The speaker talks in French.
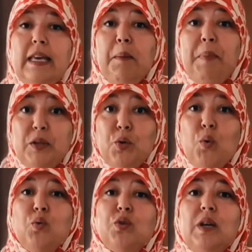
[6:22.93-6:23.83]
Il n'y a pas de
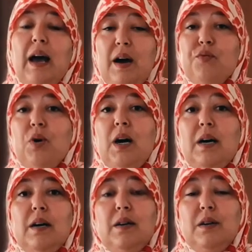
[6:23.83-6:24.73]
honte à
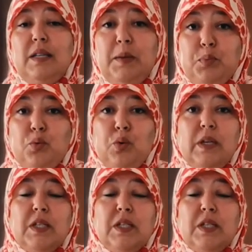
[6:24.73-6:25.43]
avoir des poux.